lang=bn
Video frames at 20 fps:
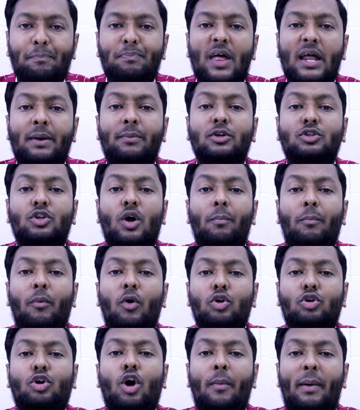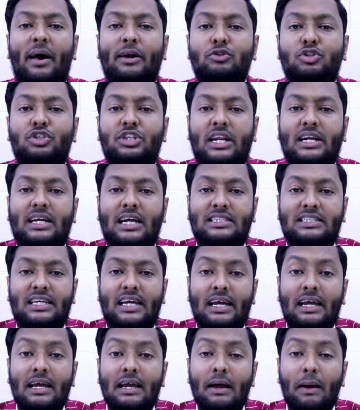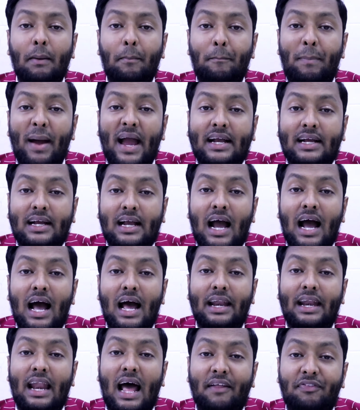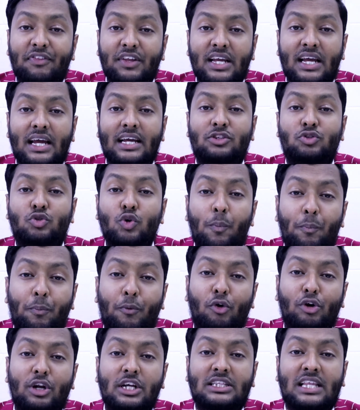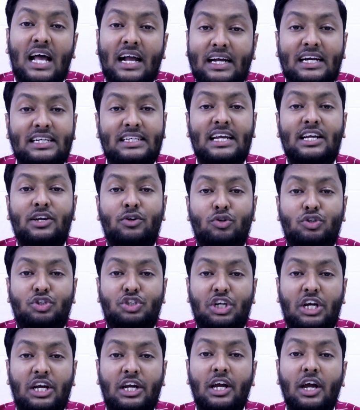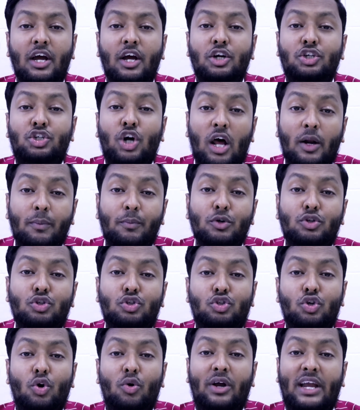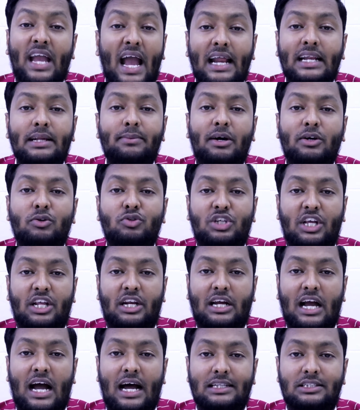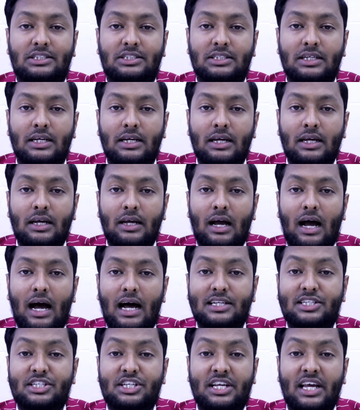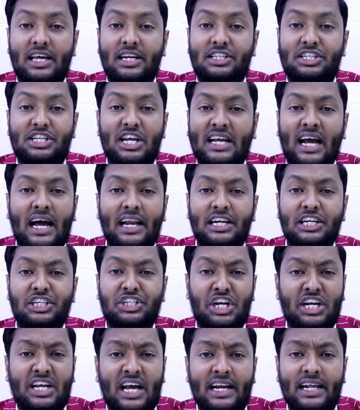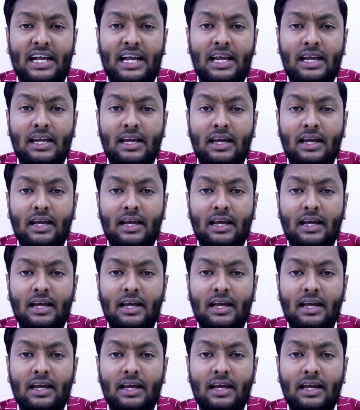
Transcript: আপনার মতো মূর্খ মানুষদের কাছে ব্যাখ্যা না দিয়ে চুপ করে থাকাটাই হচ্ছে সর্বোচ্চ জ্ঞানী মানুষের কাজ আজকের যেখানে সেখানে